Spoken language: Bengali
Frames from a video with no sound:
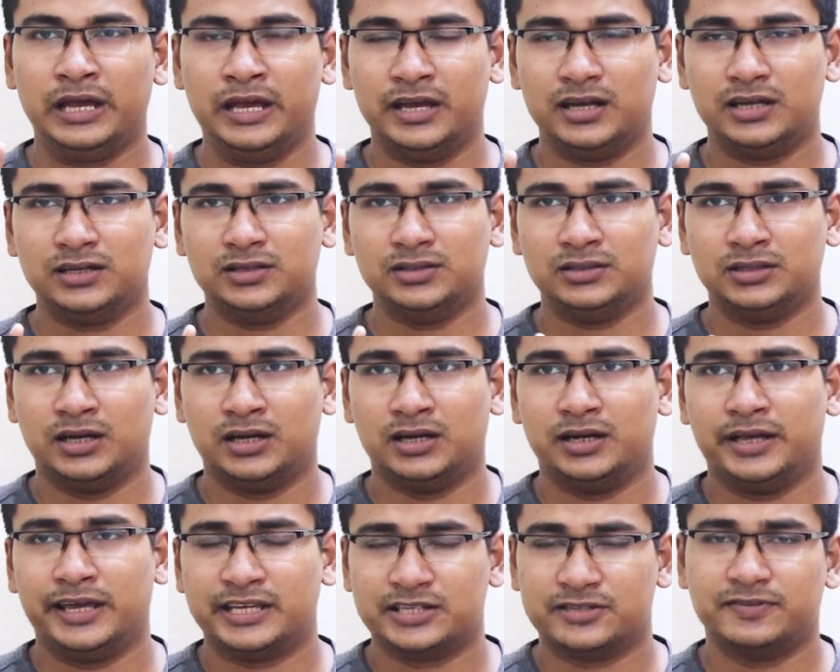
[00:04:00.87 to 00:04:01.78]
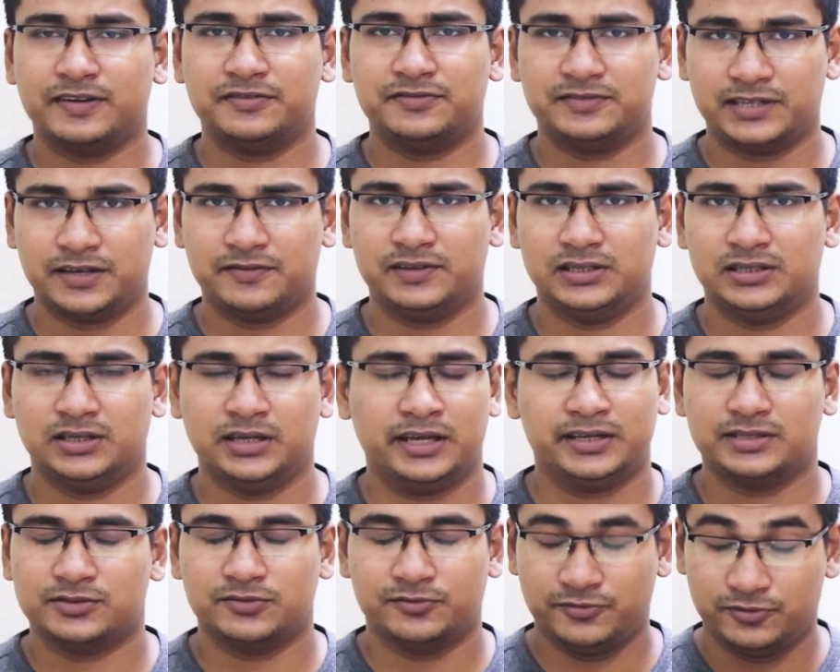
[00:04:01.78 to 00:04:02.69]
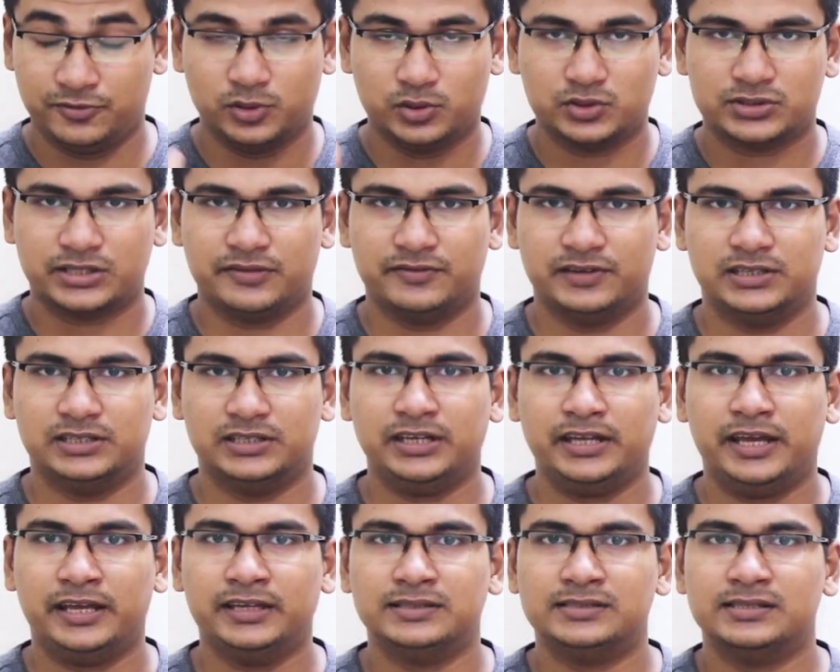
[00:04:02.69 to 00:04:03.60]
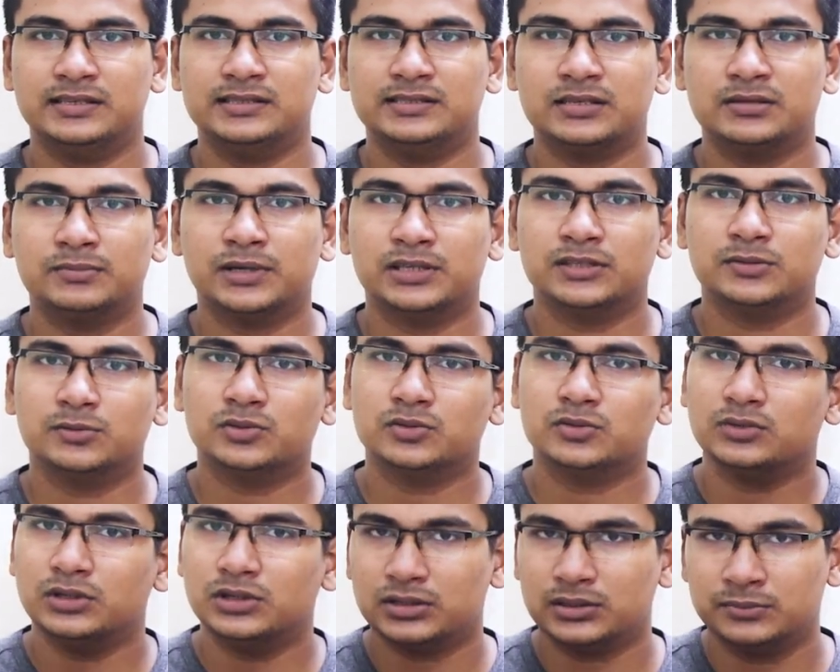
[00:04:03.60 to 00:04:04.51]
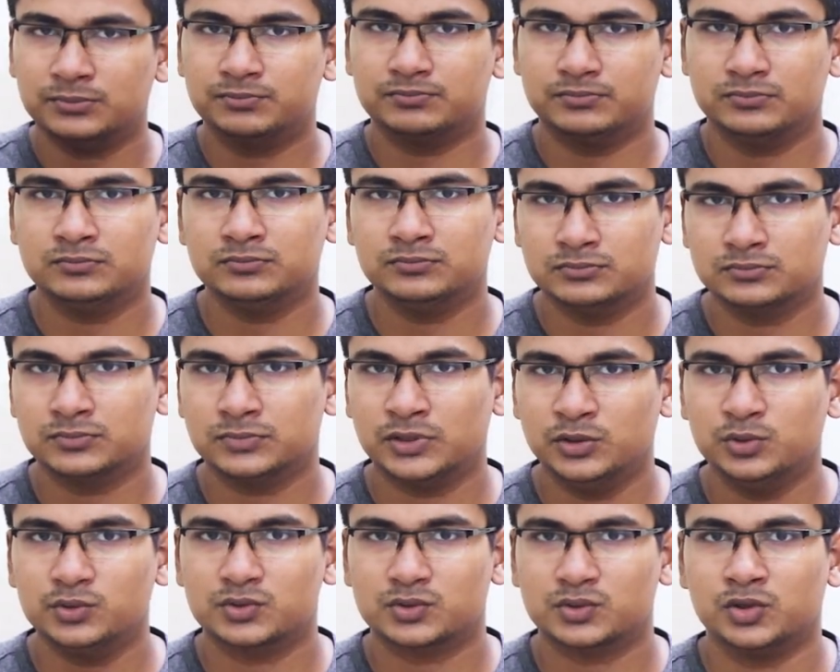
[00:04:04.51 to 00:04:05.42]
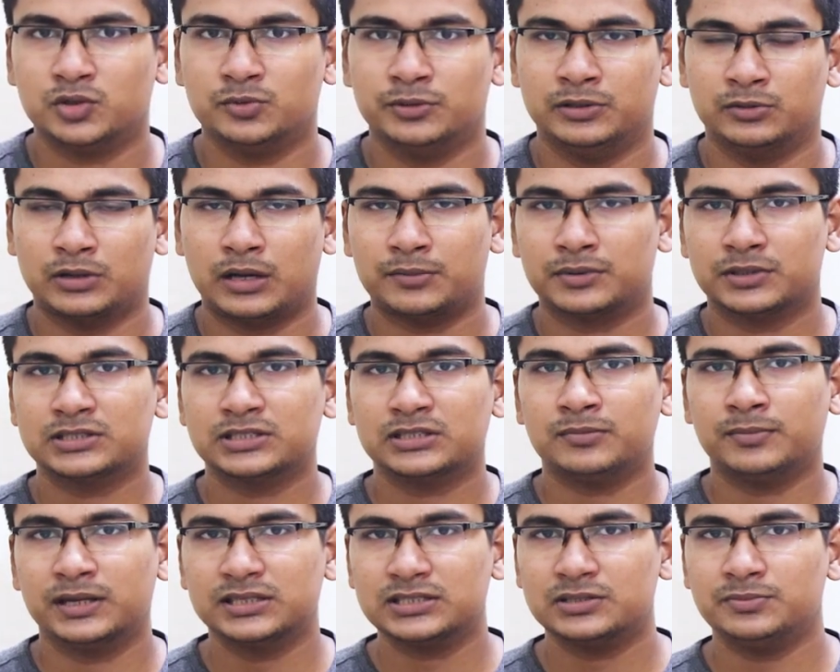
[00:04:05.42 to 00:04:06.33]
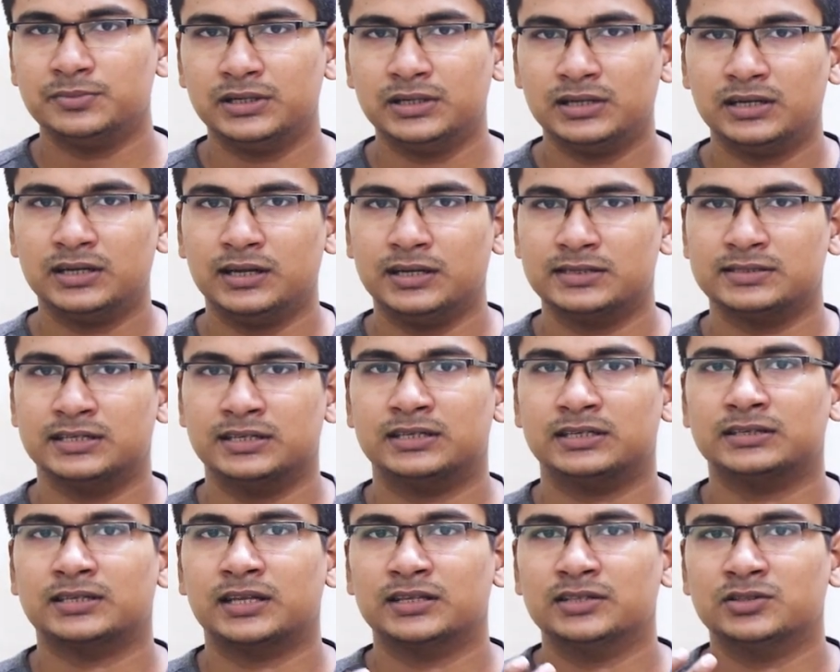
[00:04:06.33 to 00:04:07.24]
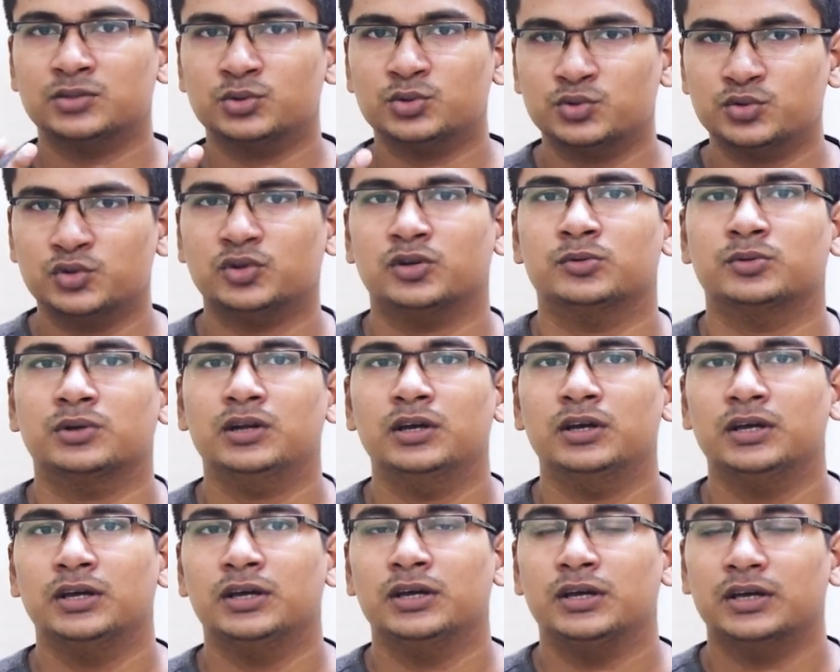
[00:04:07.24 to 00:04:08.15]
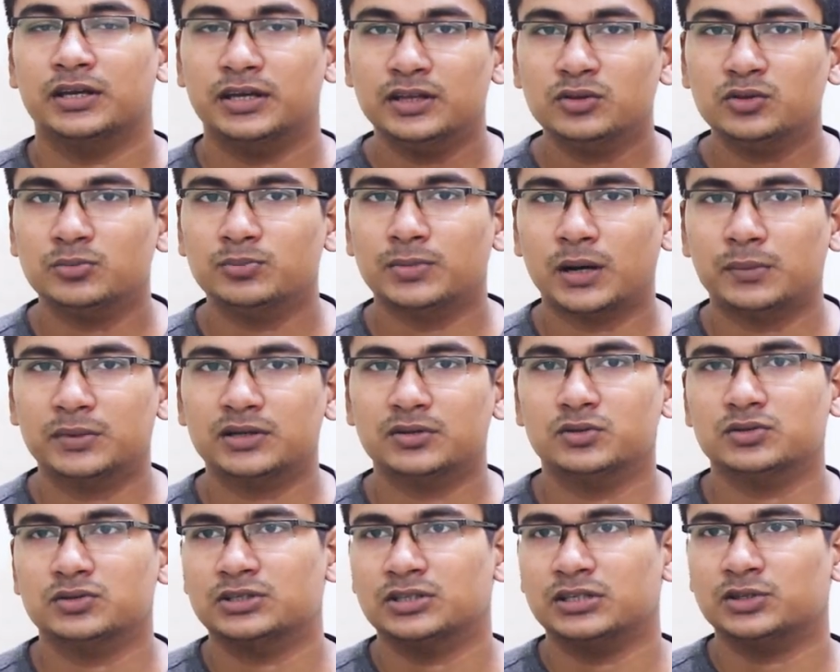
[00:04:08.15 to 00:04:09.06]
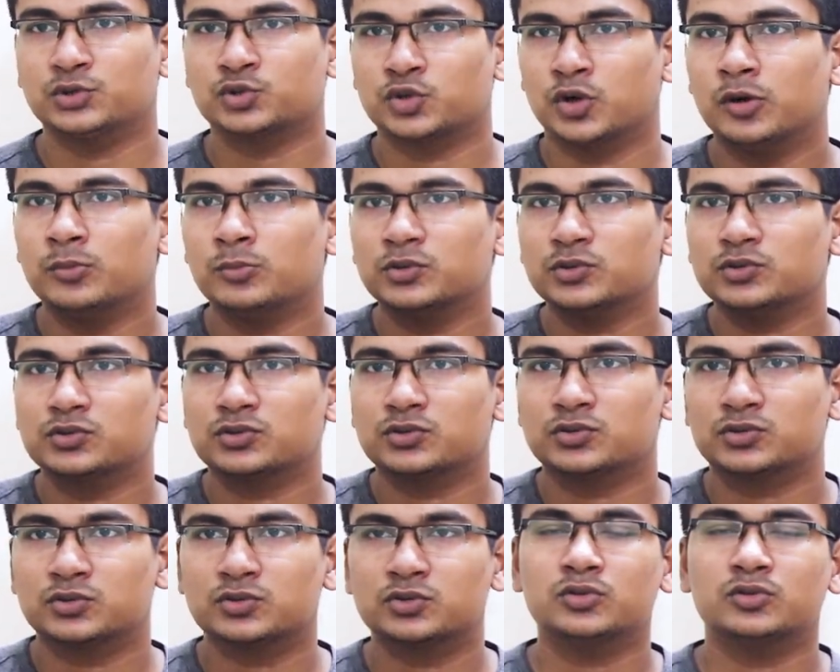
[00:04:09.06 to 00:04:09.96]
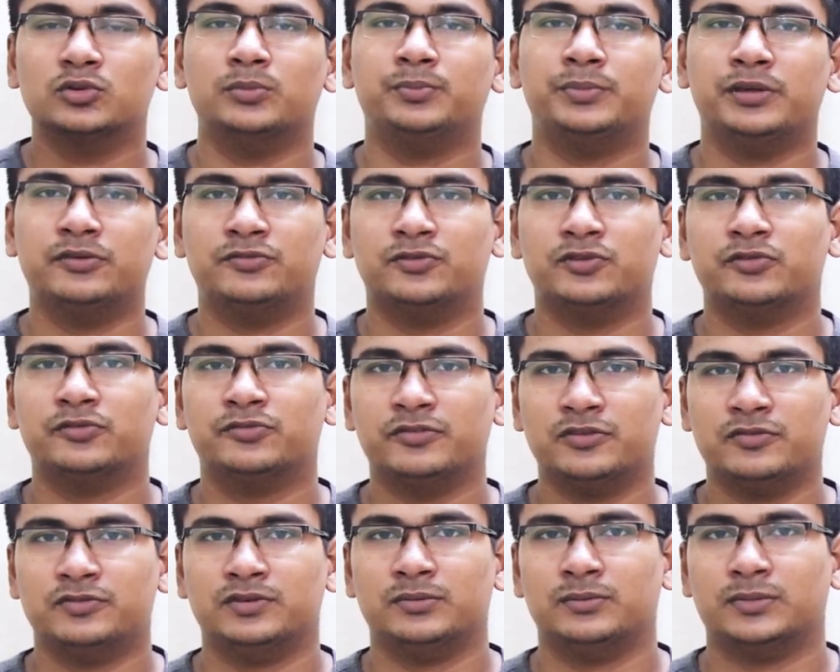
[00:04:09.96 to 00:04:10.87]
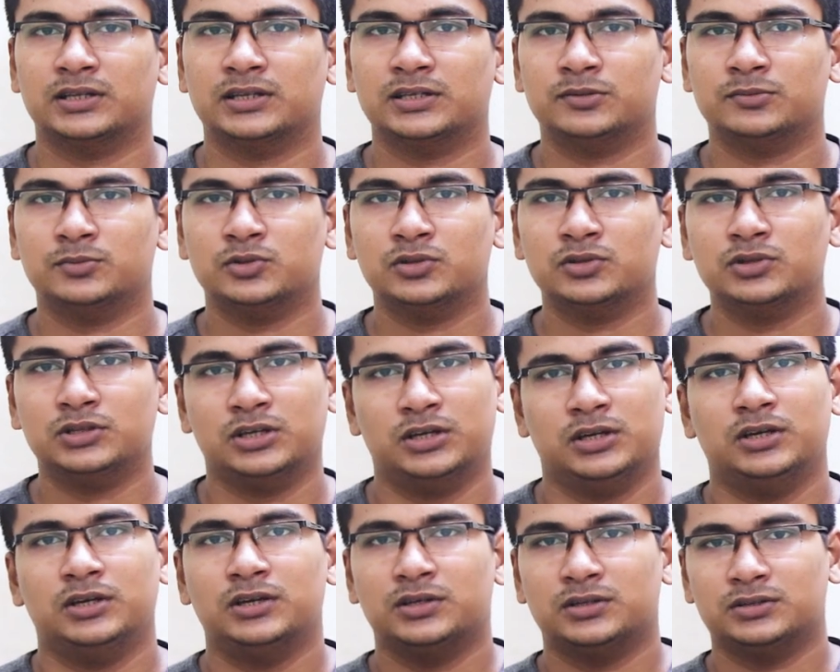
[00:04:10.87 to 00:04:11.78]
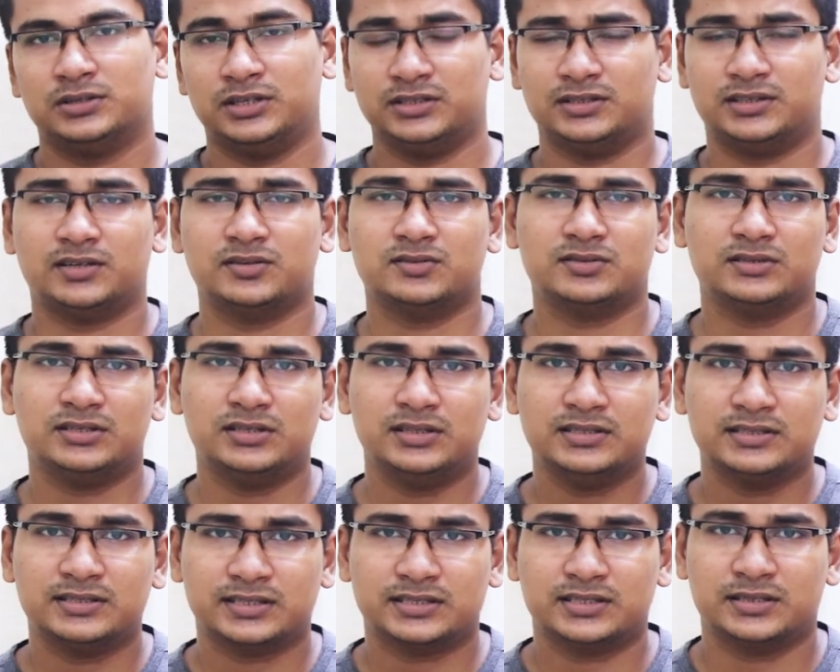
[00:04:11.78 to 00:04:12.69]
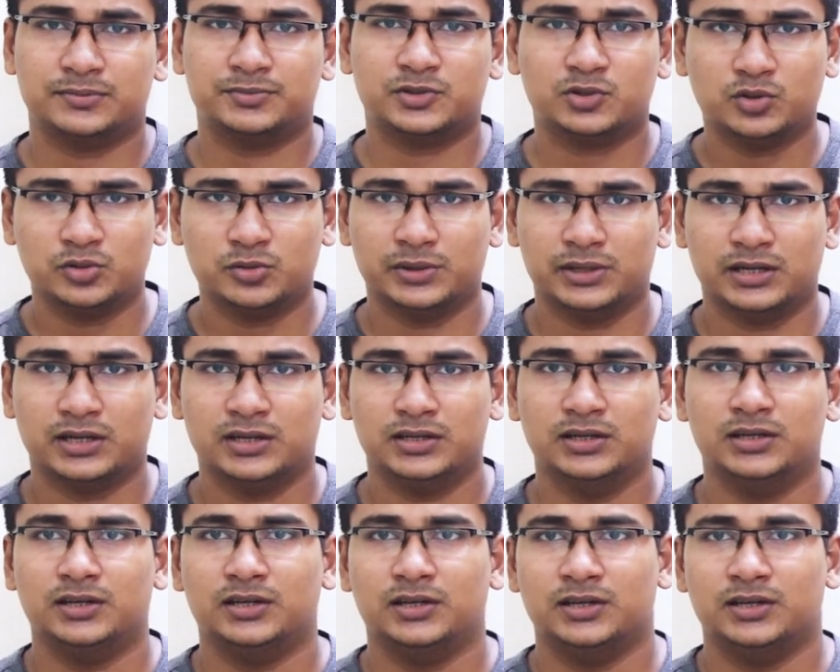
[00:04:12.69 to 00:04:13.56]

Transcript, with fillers: অ্যান্ড এক্স ফাইভ সেভেন্টি এক্স ফোর সেভেন্টি এই সিরিজের মাদারবোর্ডগুলো ইউজ করবে এবং আমরা যারা বাজেট বিল্ডার আছি এটা তাদের জন্য সুখবর কিন্তু বামার হচ্ছে সমস্ত বি ফোর ফিফটি মাদারবোর্ড থ্রি থাউজেন্ড সিরিজ অ্যাকসেপ্ট করবে না